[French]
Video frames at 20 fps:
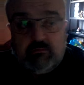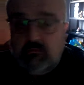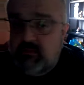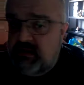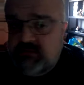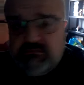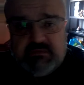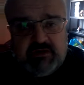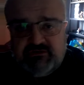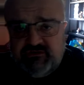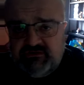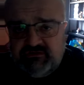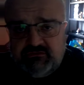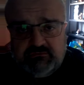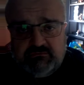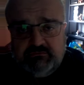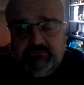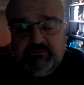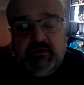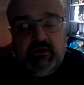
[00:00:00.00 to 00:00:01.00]
Mais
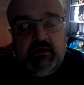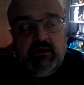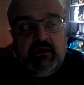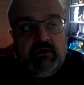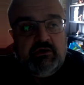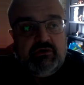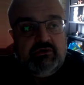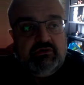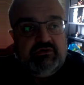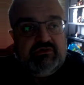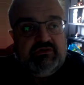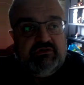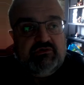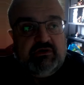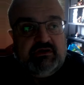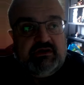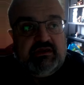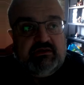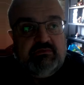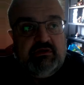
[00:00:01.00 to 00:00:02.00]
imaginons que ces
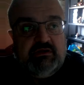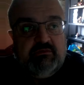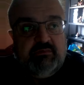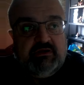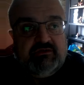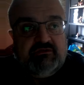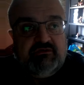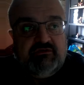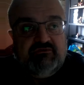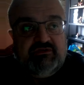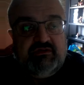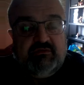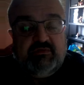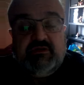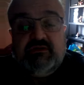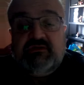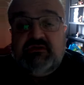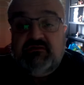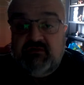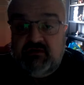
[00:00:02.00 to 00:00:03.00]
3-4 000 personnes vous
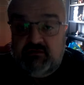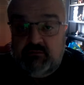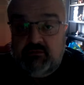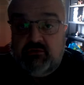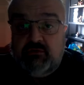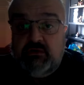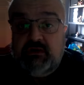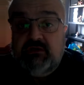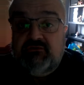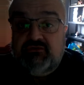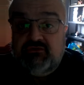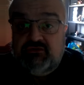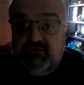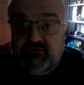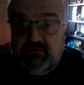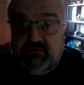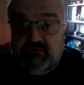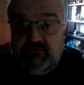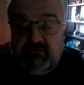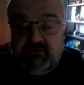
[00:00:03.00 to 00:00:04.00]
apprécient vraiment et vous
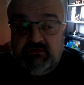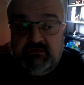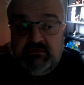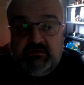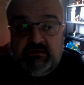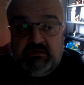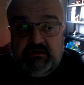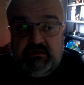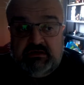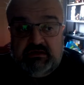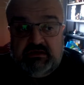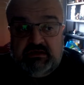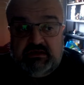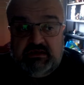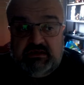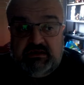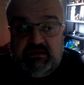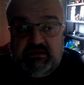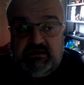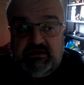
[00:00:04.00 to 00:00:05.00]
suivent.
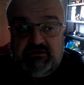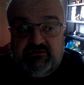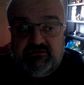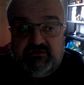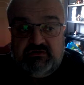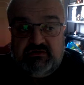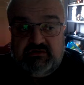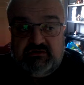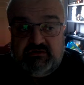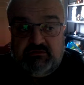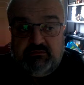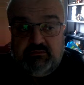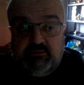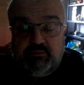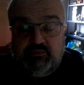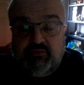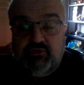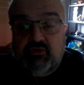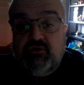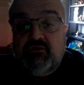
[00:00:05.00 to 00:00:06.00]
Et qu'elles se disent,
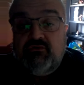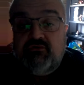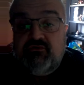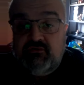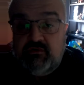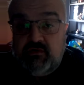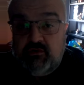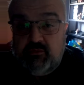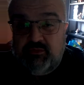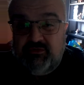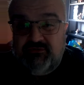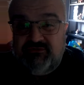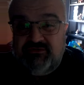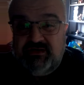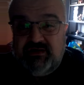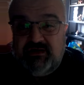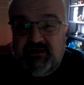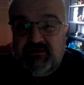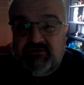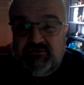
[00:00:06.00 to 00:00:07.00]
pour une fois, on peut
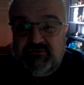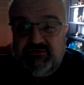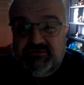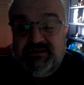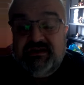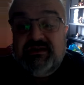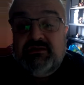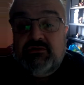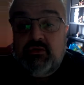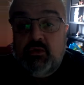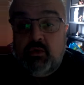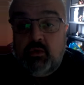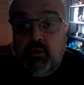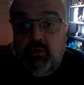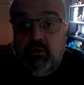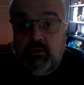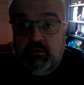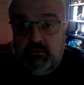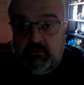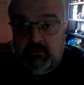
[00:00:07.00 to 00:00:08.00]
faire un don d'un
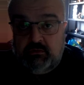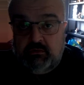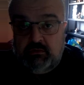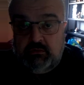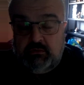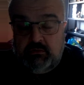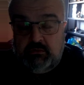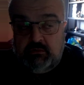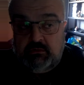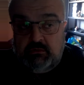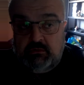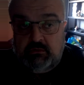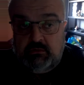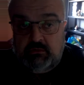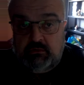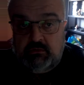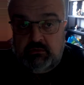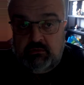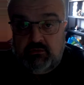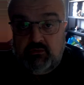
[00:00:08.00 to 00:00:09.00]
euro,
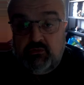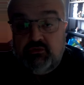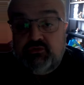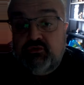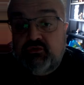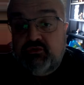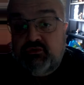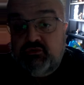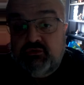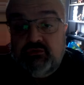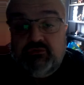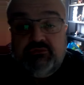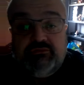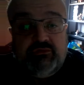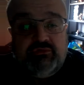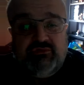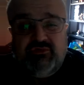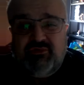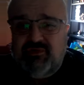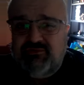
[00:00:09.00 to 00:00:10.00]
ou de deux, ou
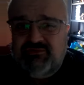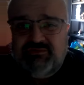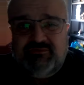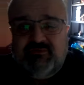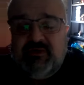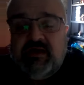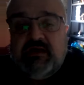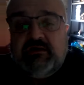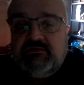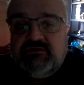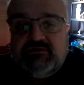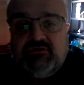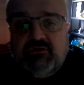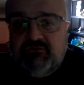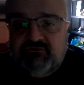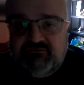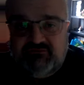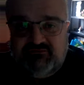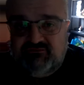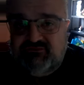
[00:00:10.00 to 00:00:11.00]
de trois, ce que
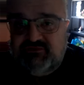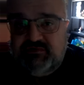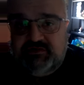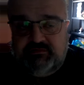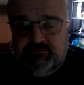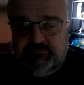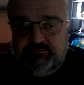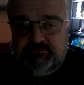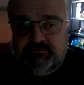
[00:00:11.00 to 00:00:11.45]
vous voulez.